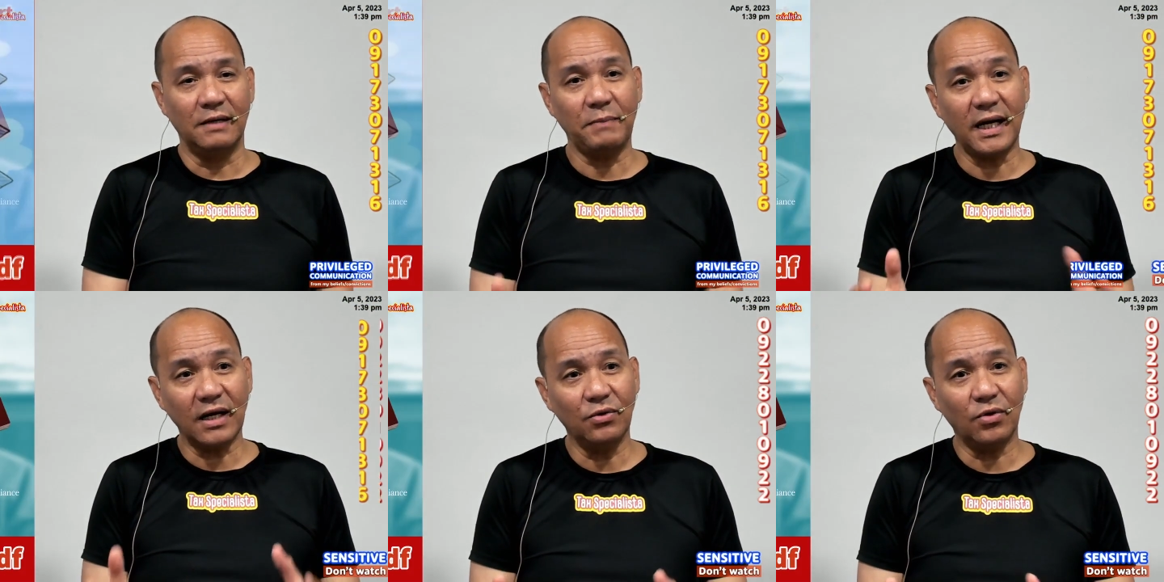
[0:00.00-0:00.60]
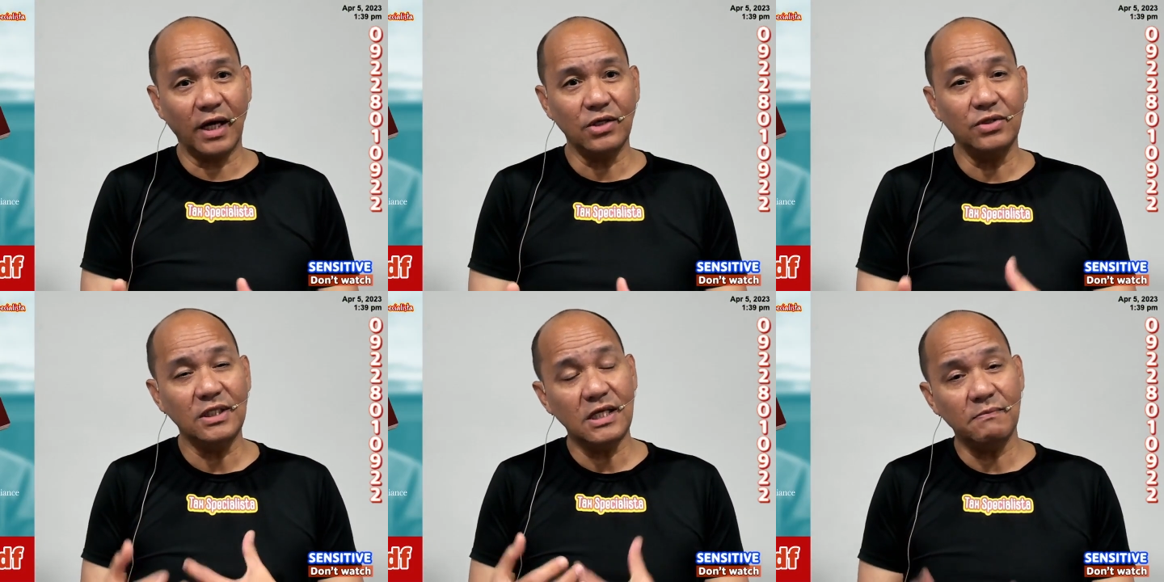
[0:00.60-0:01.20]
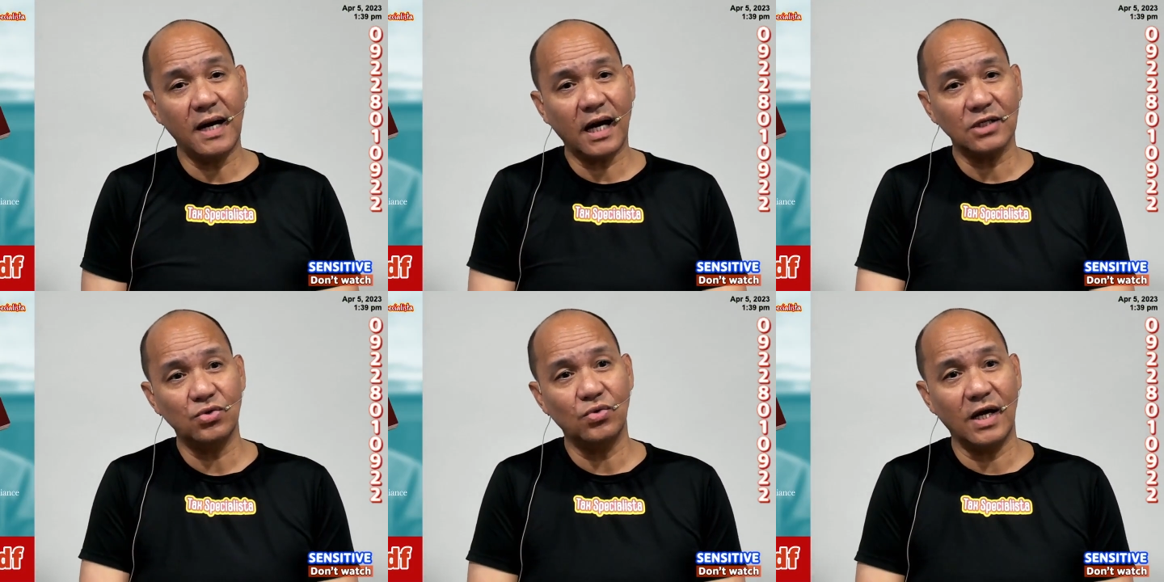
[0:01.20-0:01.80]
para ho kayo hindi
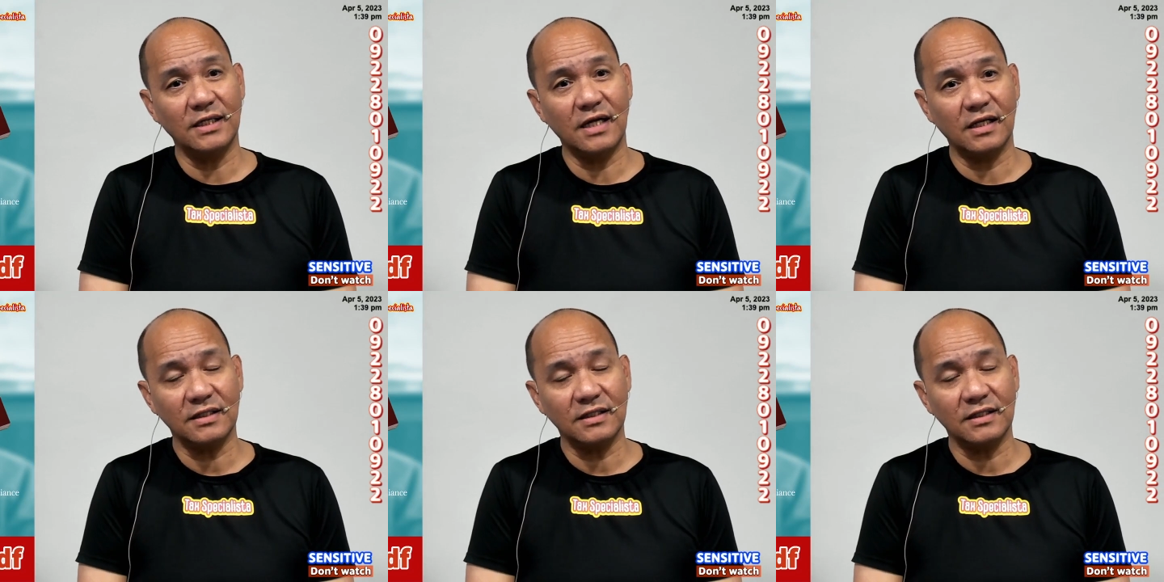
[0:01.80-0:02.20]
makasuhan ng